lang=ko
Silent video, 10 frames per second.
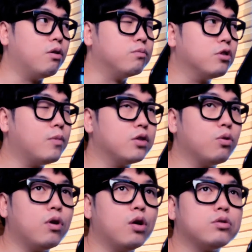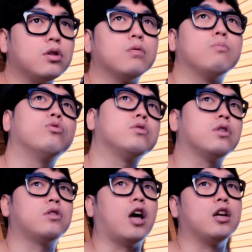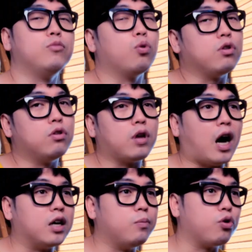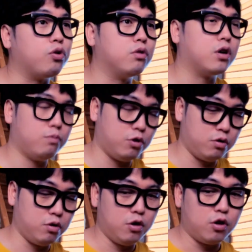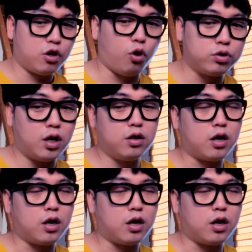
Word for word: 엄청 많이 올라오잖아 뭐 이제 대림동 이런데 가리봉 이런데 가면 경찰들이